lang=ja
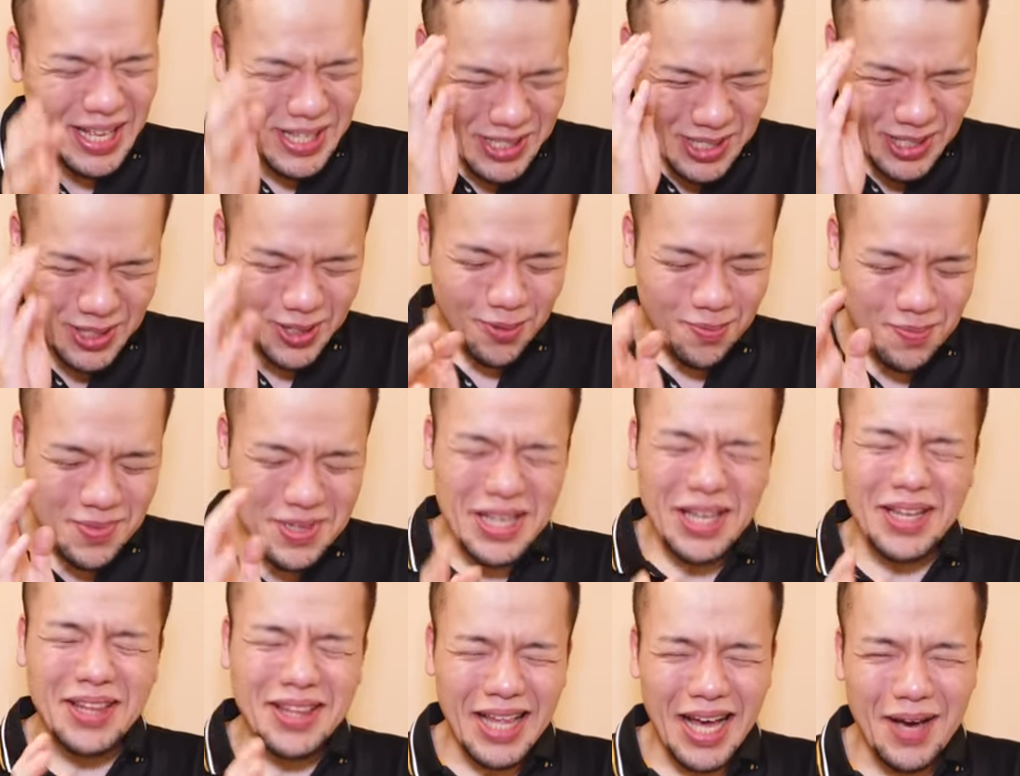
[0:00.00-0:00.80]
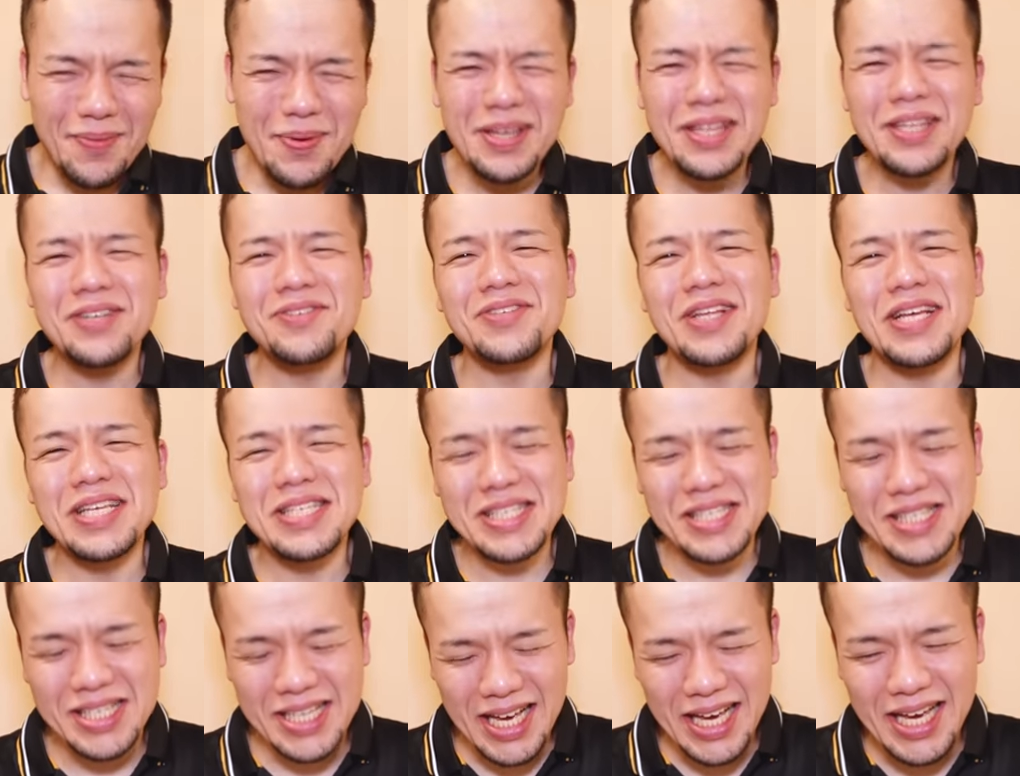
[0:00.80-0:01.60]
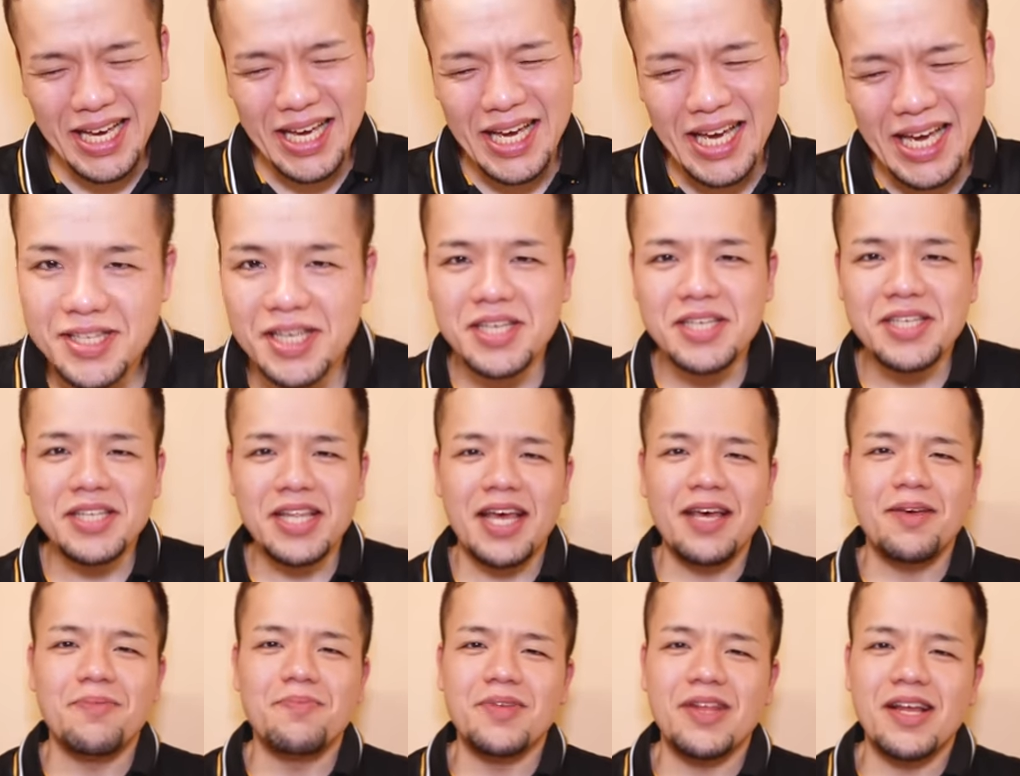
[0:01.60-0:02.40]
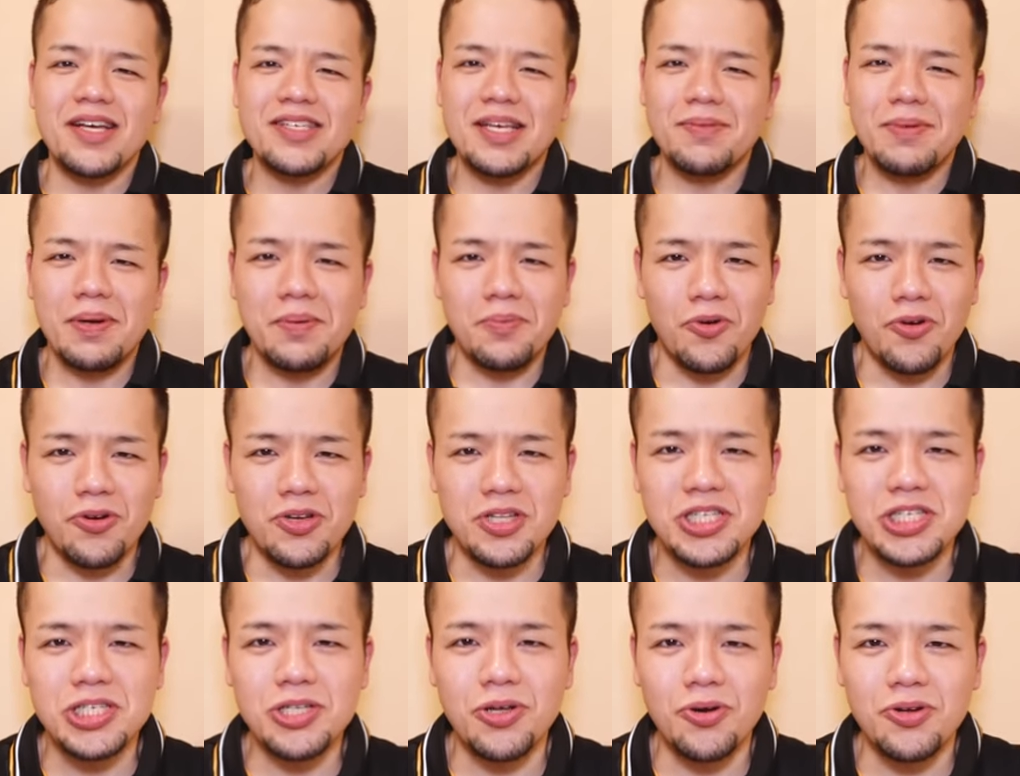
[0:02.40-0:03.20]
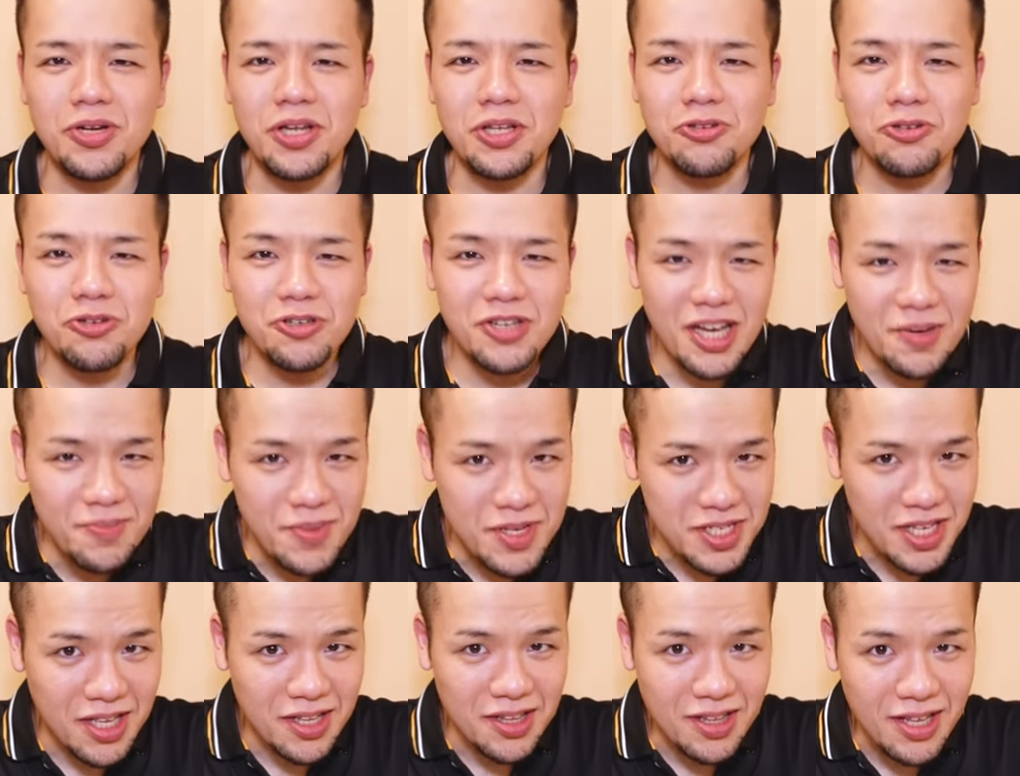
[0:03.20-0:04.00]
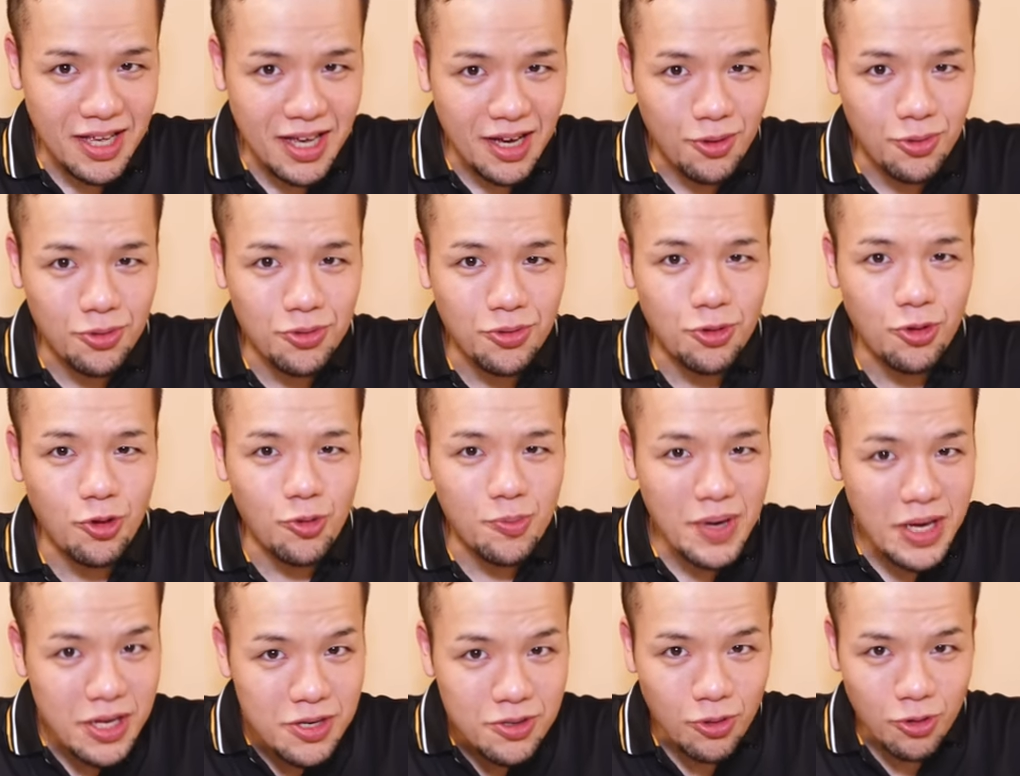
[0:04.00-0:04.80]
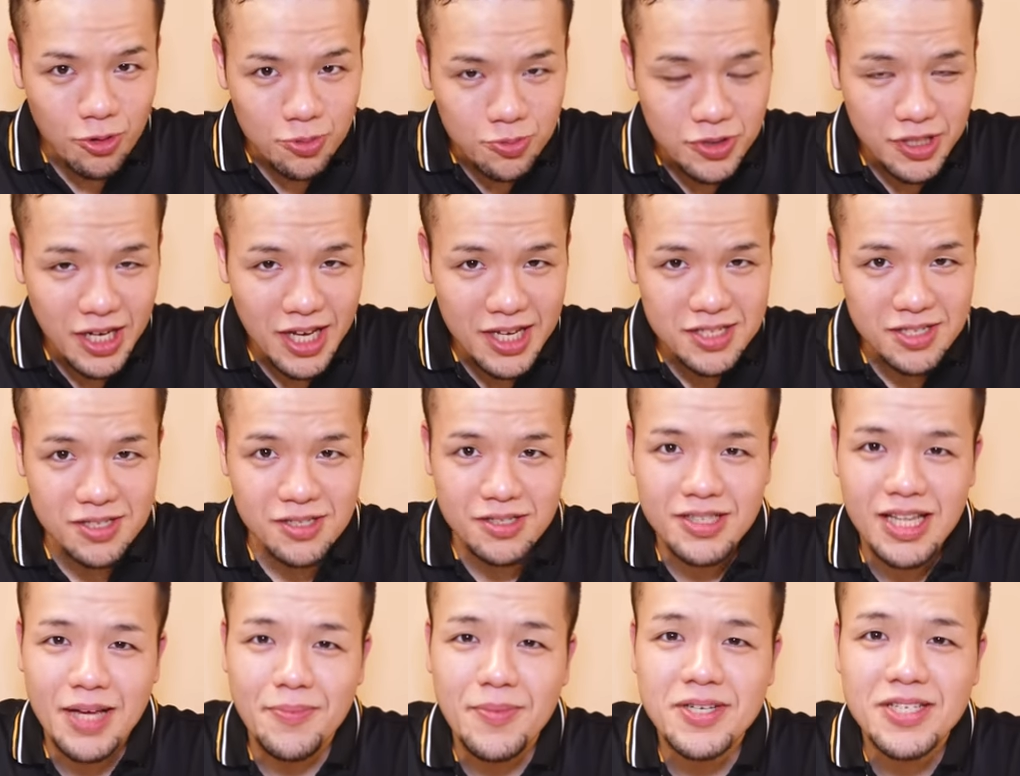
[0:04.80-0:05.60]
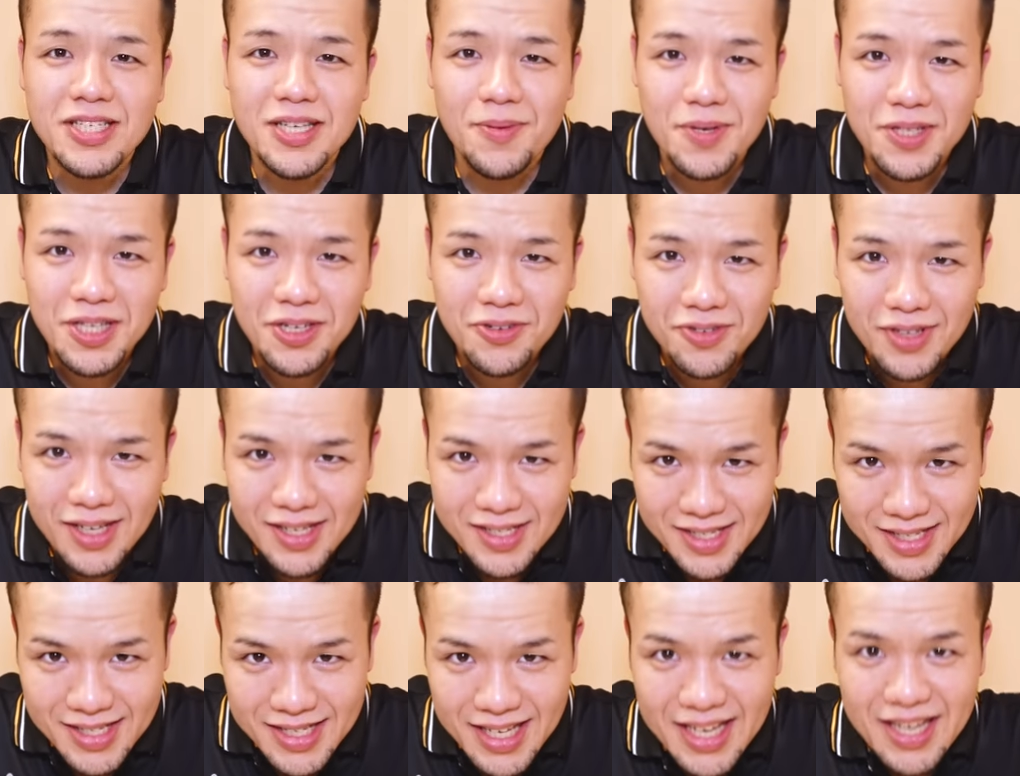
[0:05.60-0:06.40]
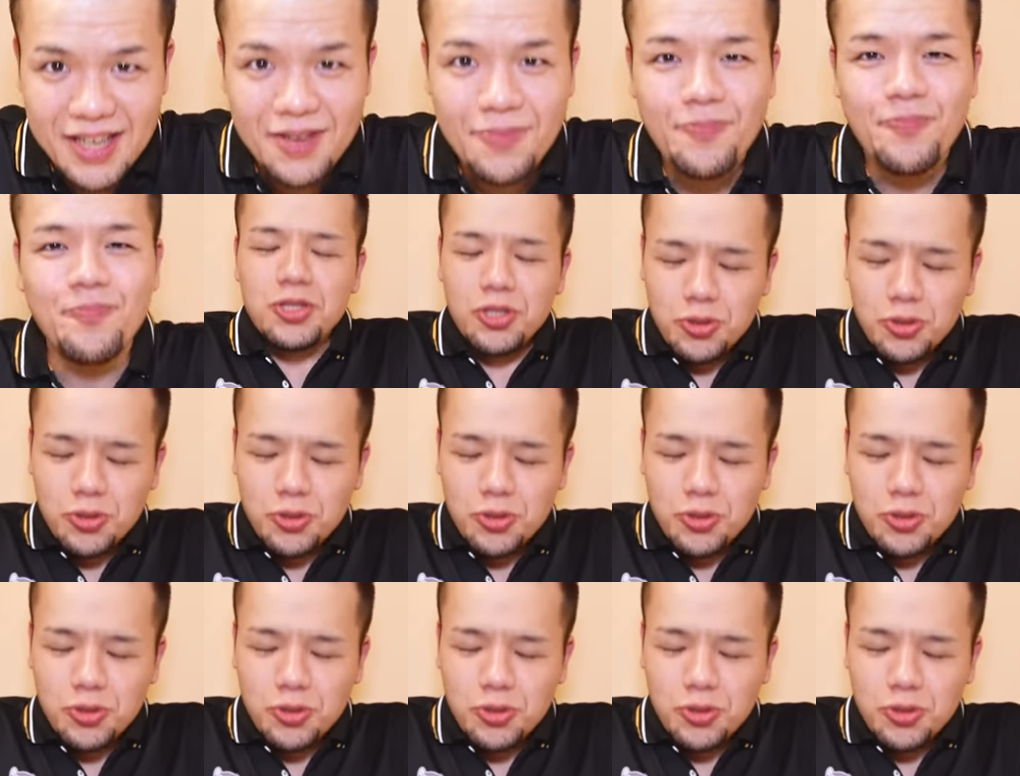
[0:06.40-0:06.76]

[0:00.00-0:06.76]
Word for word: ちょっとみんな食べてください。ぜひね、皆様も一度リトルヤミーさんでこの飲めるオムライス試してみてください。